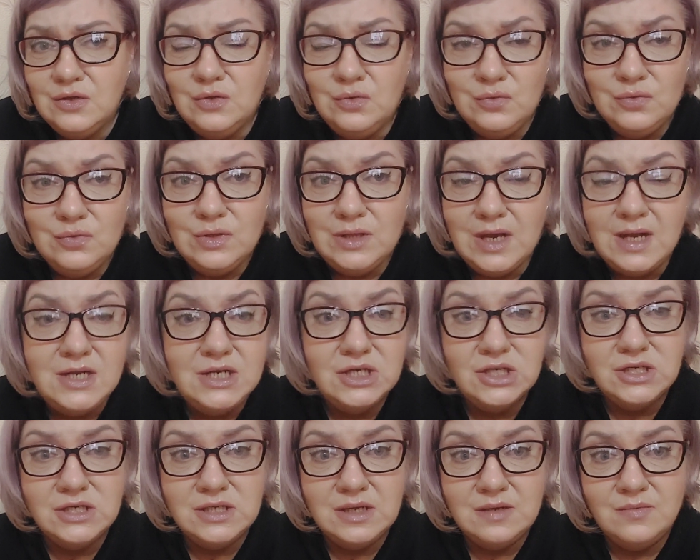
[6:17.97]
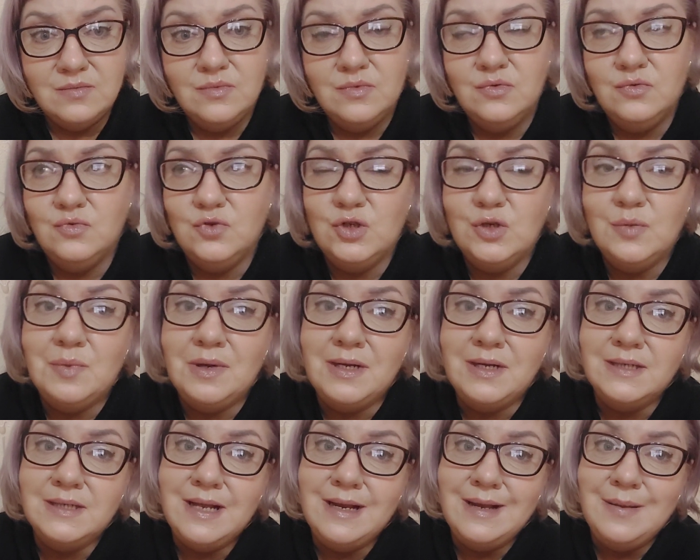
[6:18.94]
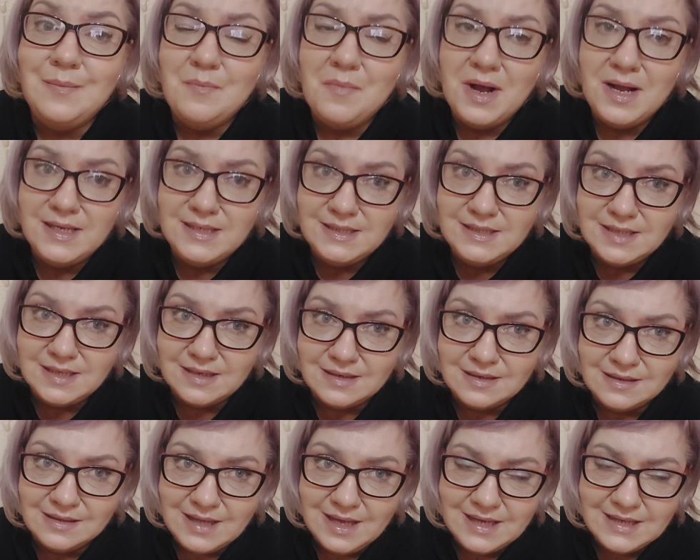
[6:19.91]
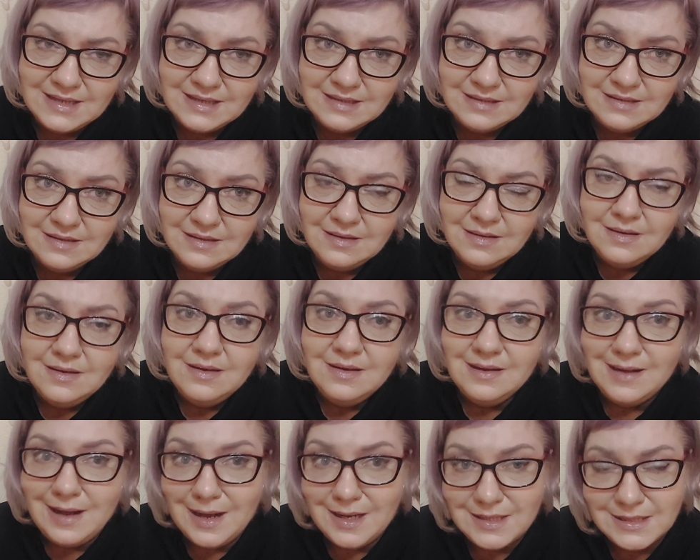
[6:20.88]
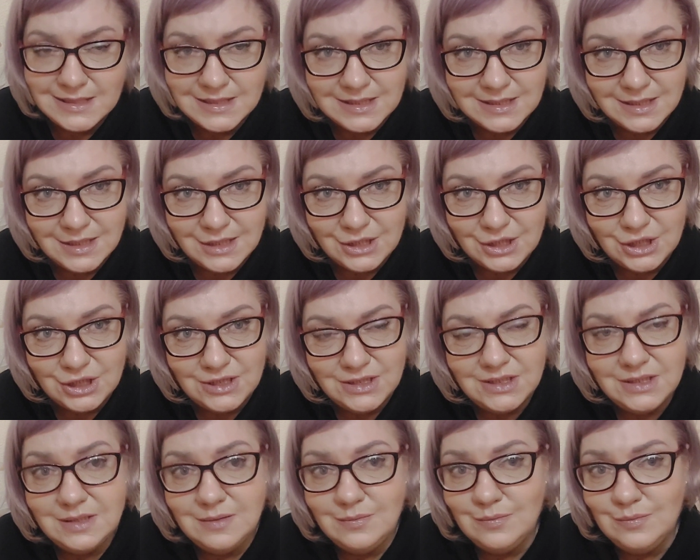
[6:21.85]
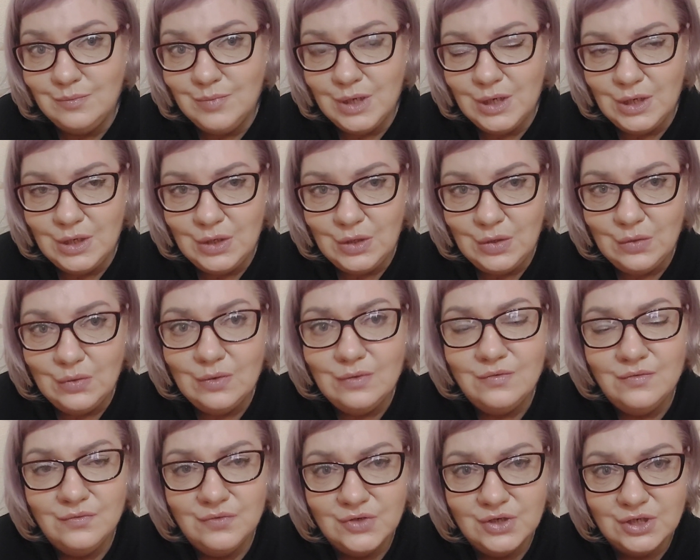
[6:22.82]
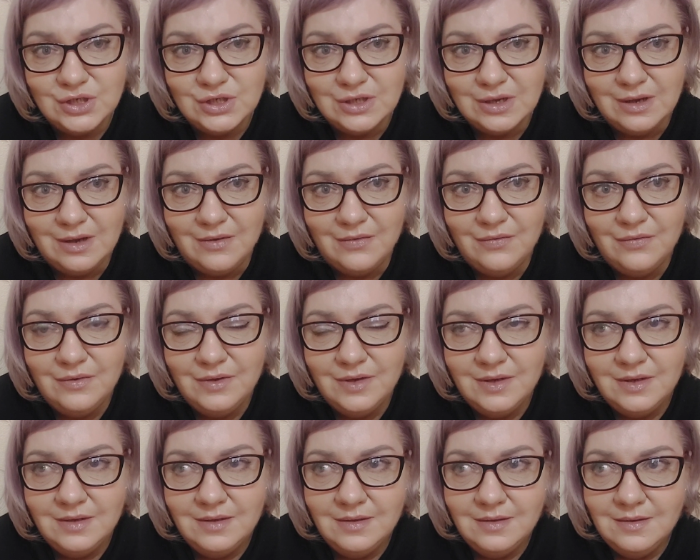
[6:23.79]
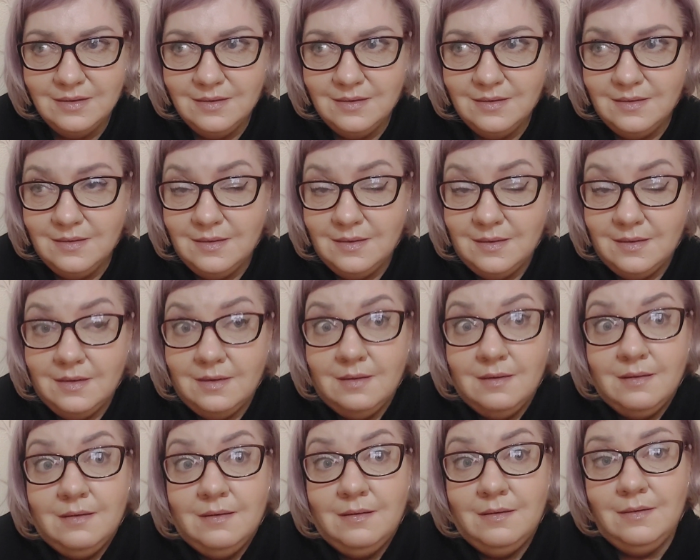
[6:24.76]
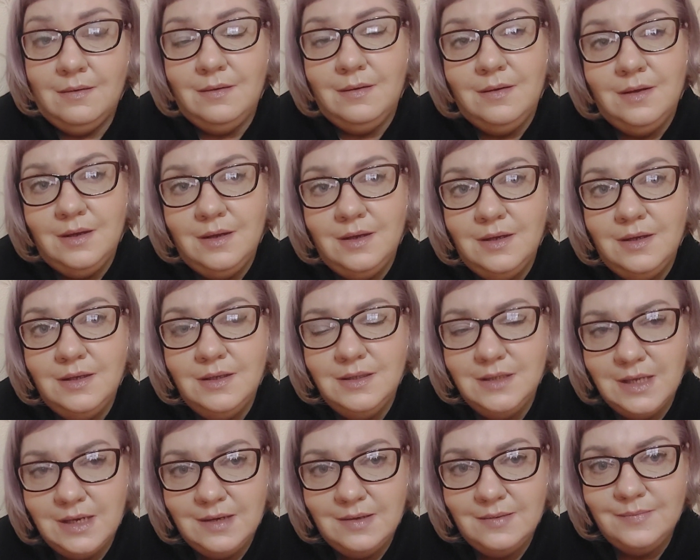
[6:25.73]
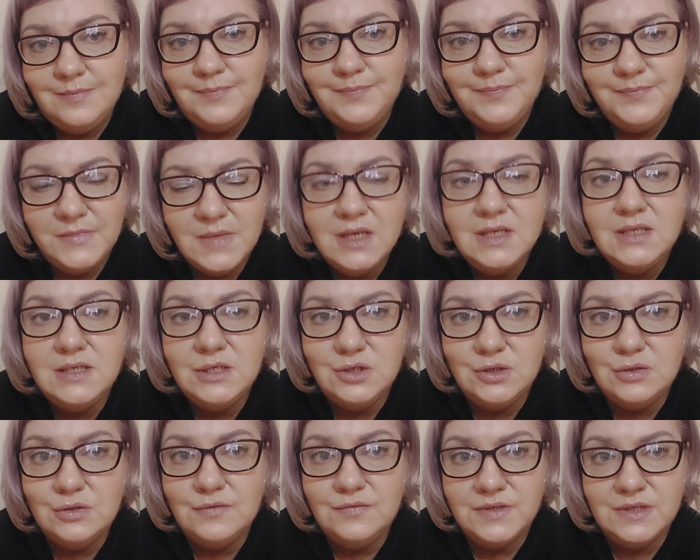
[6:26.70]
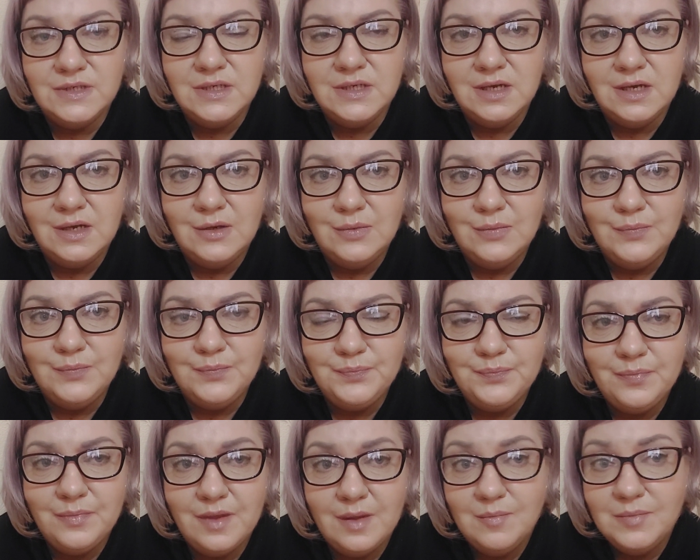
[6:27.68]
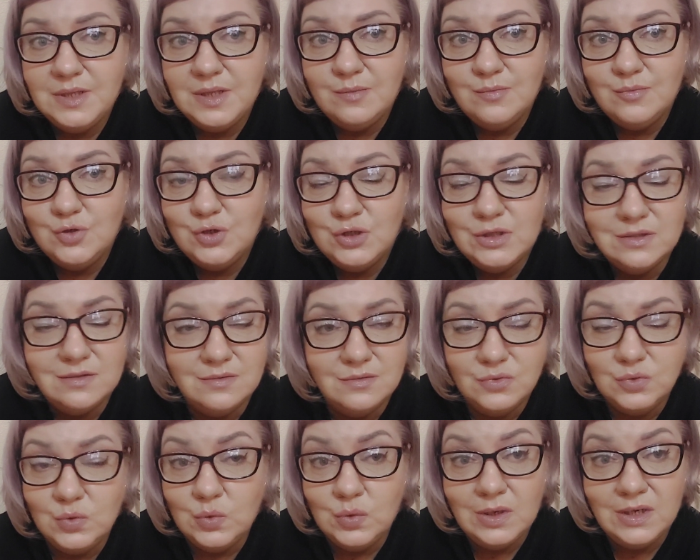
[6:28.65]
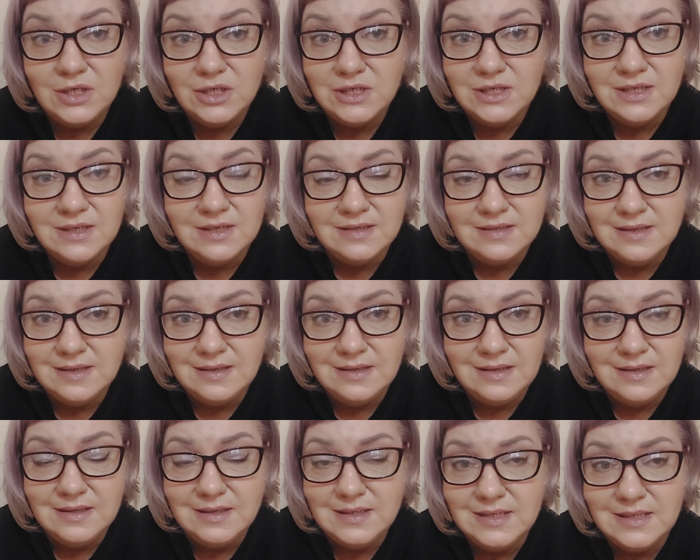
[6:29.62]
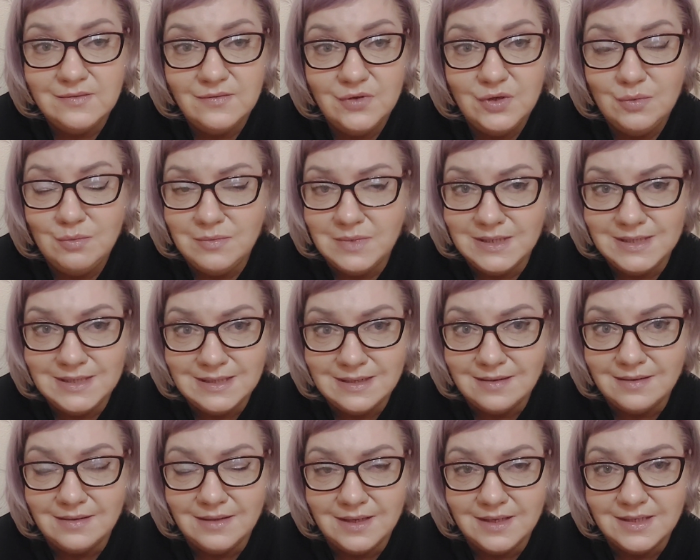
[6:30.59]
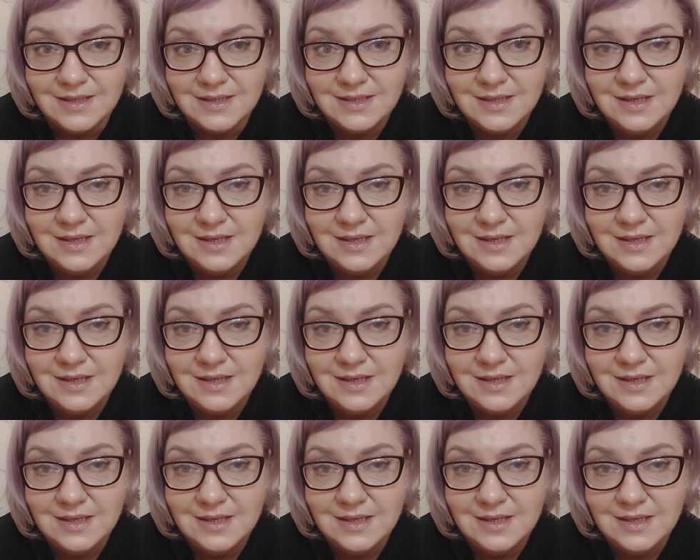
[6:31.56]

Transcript: Ну, дальше нам уже показали мастер-класс, как сложить белье в шкаф. О, да, я тяжело вздыхаю, потому что у каждой хозяйки есть свой мастер-класс.